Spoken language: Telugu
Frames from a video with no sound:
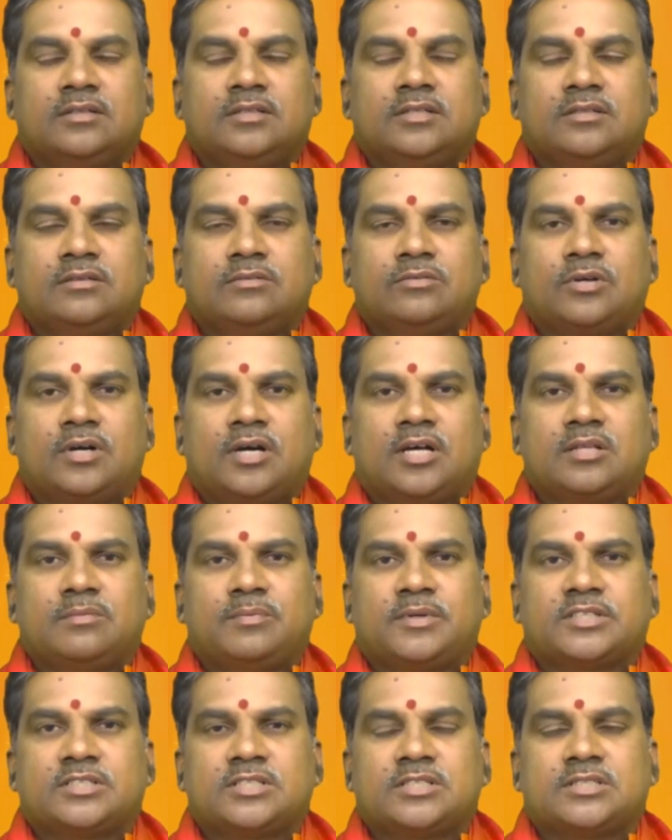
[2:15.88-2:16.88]
ఈ ఉగాది
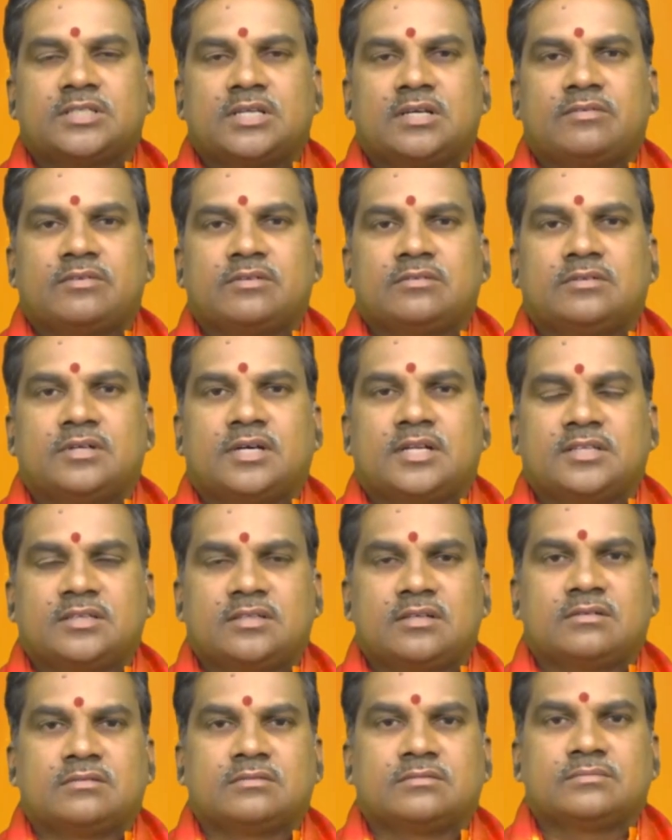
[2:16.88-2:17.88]
పచ్చడి సేవనం
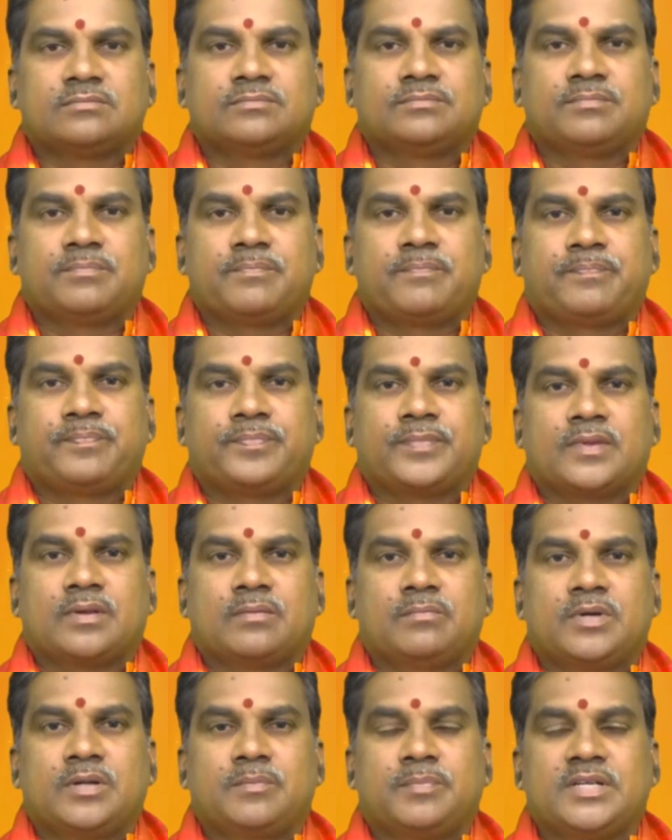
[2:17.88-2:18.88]
అనంతరం
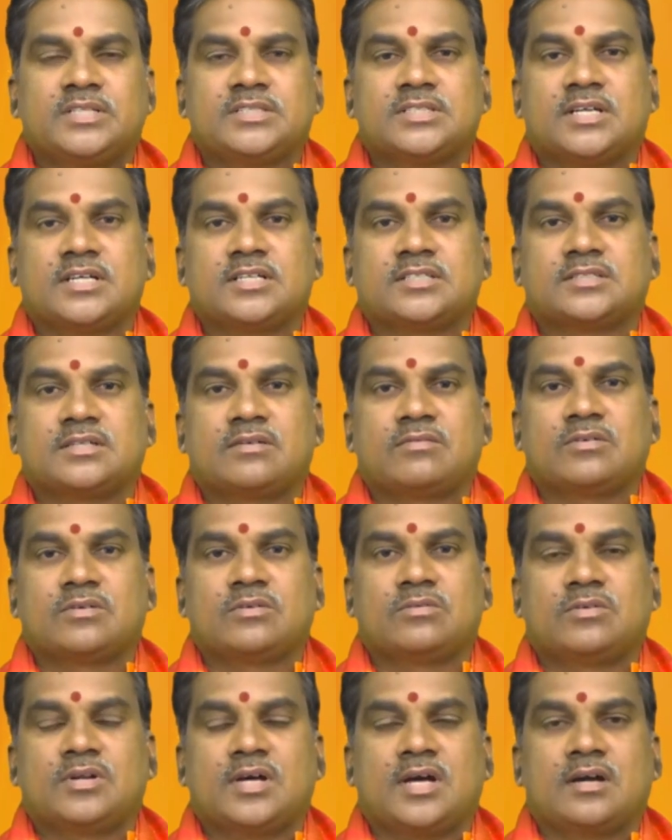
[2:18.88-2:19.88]
మరి పంచాంగ
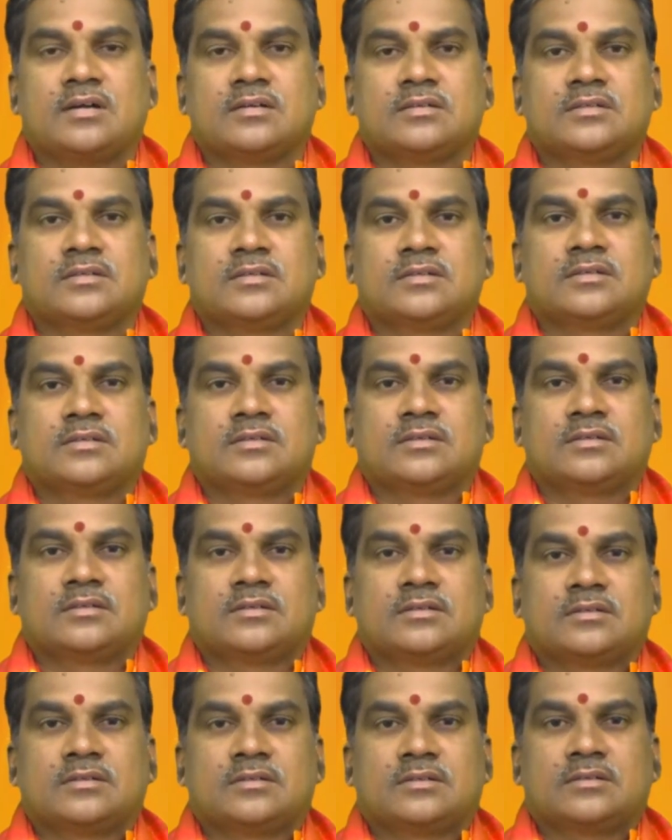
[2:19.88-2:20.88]
శ్రవణం కూడా
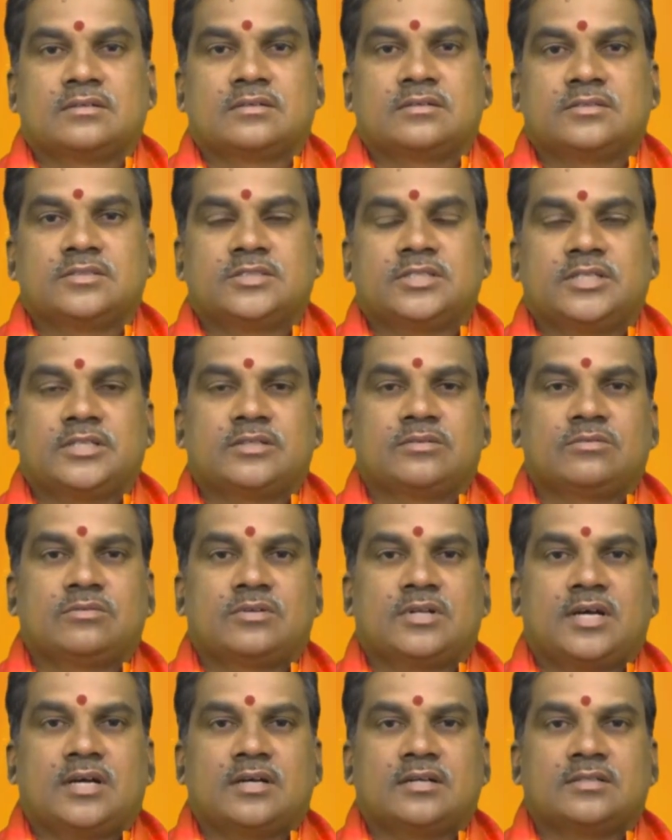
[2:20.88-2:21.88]
చేయటం
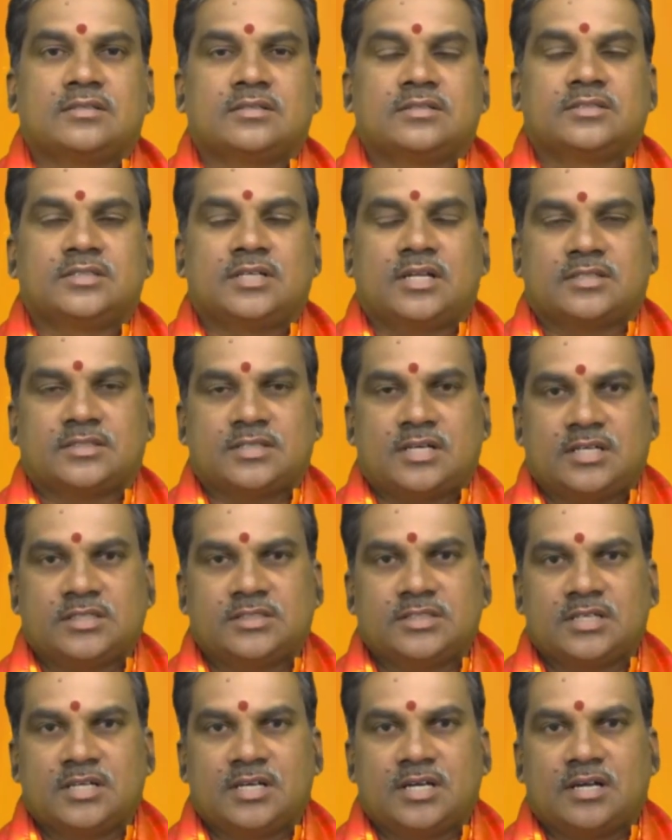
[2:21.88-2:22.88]
కూడా చాలా
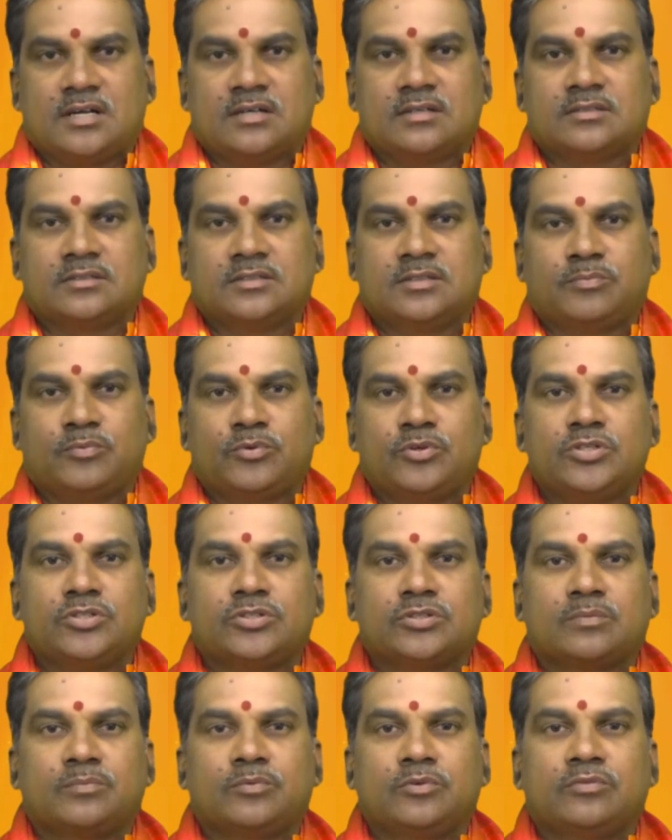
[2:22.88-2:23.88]
సహజంగా ఎప్పటి
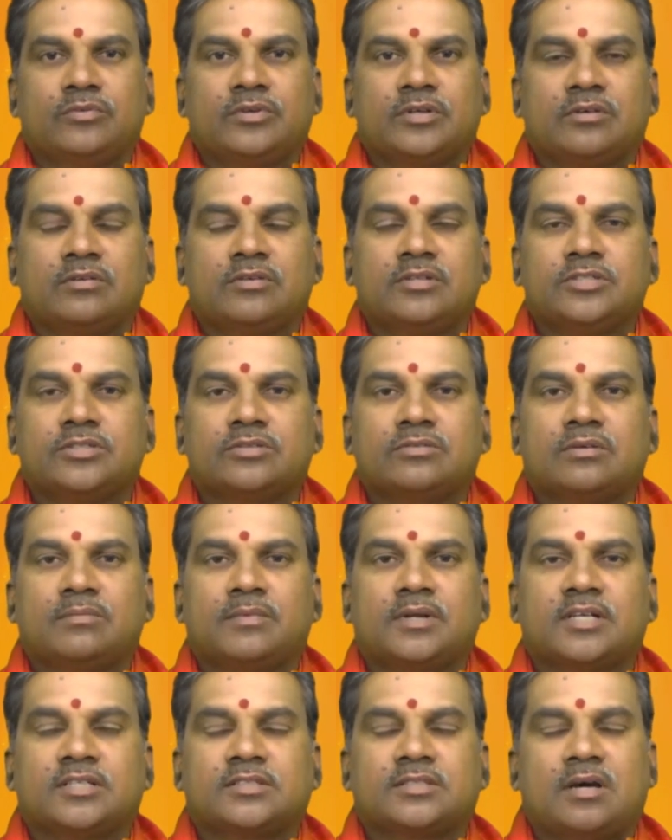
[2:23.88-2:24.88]
నుంచో పూర్వీకుల నుంచి కూడా
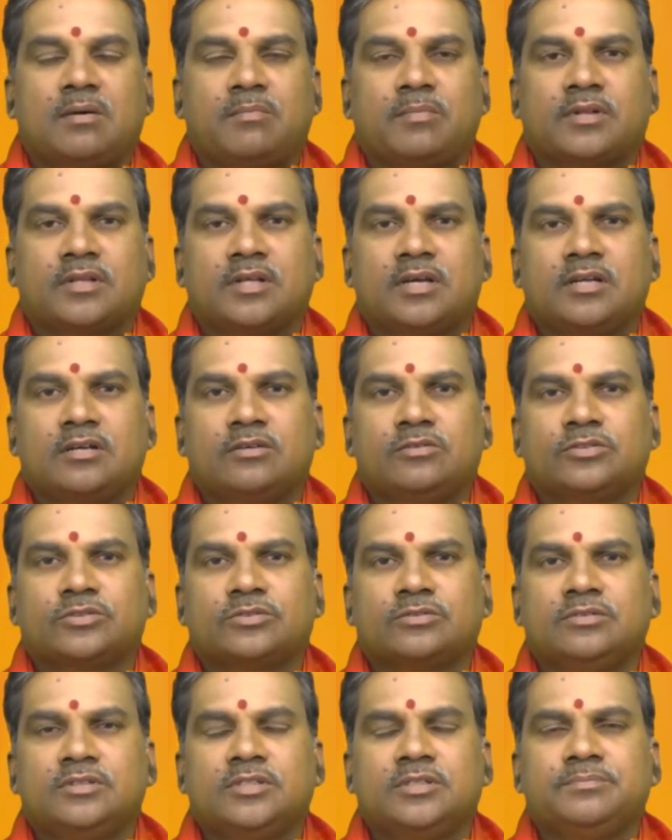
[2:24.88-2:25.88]
మనకి సాంప్రదాయంగా
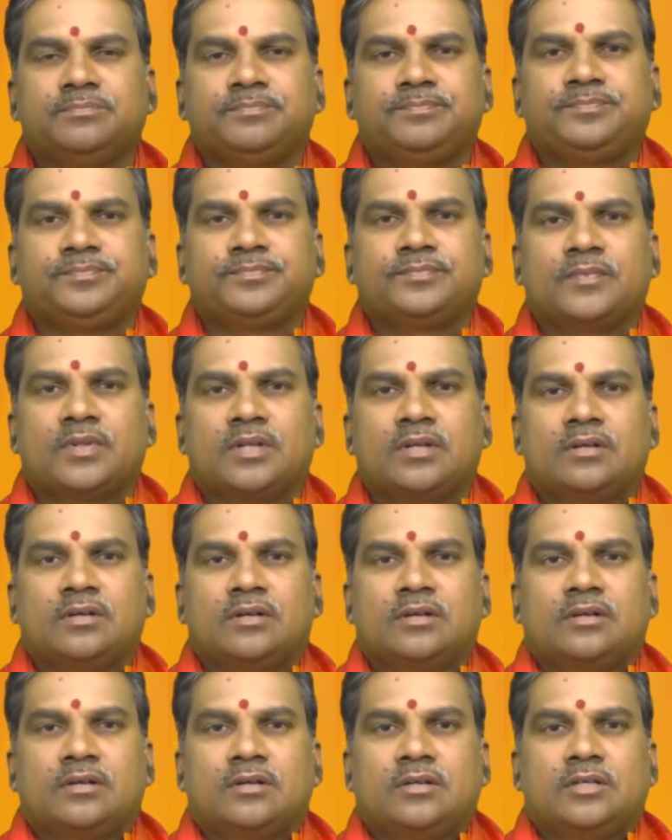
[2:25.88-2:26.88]
వస్తుంది
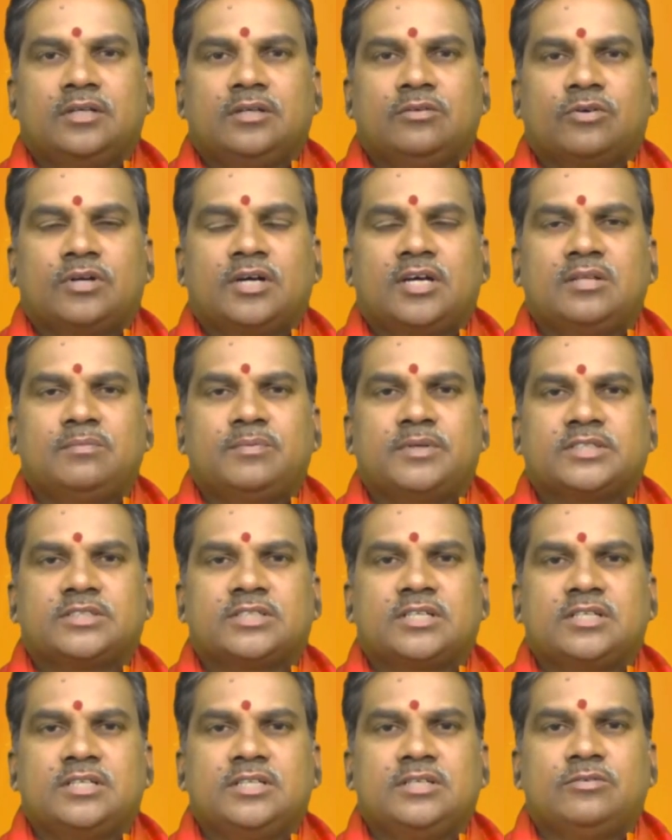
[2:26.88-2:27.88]
ఈ ఉగాది
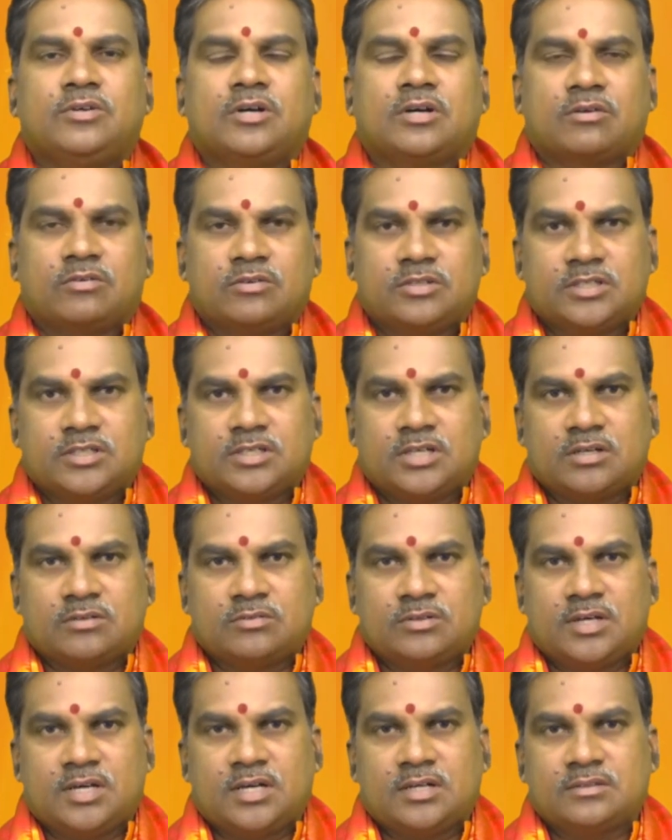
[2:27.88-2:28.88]
పచ్చడిని ఈ ఒక్కరోజే
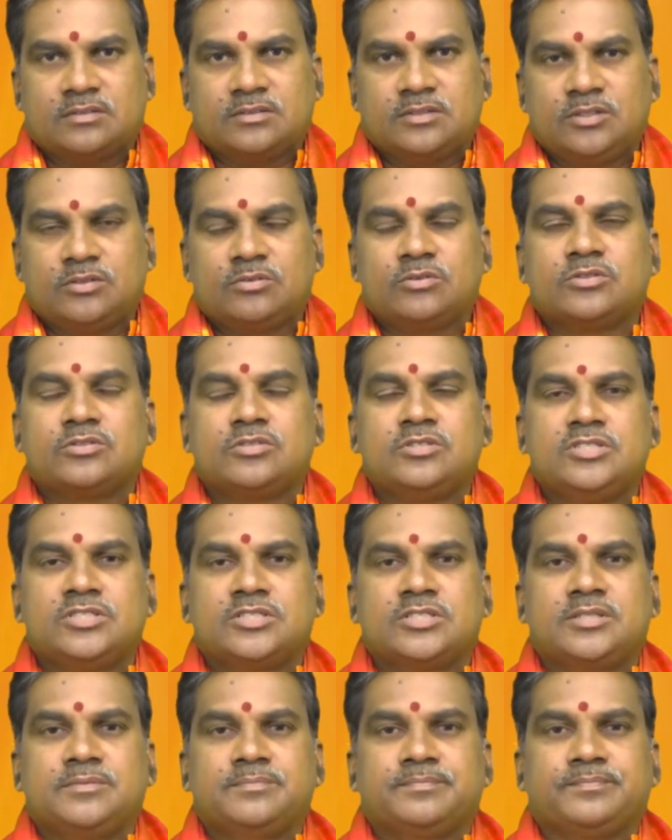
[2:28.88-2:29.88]
కాకుండా ఈ రోజు
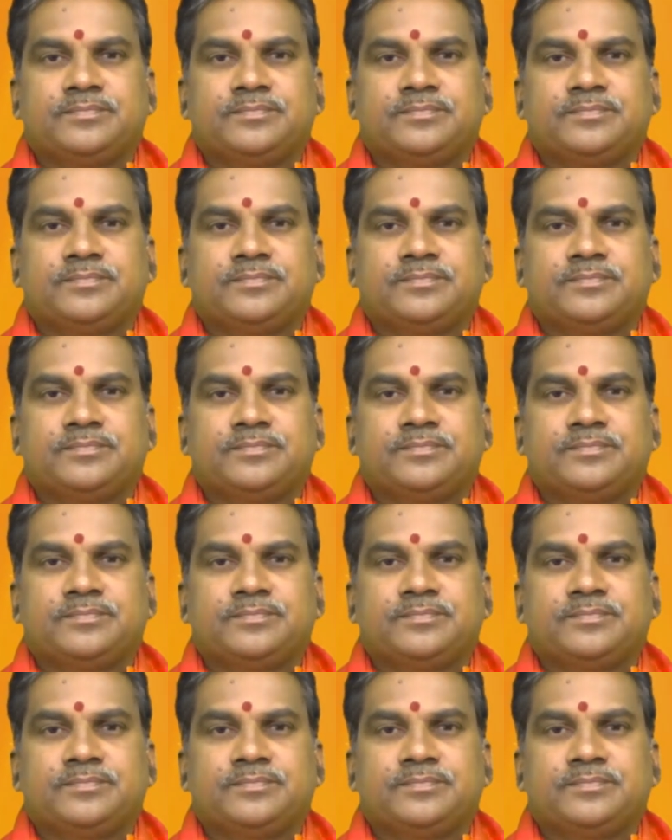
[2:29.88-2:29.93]
నుంచి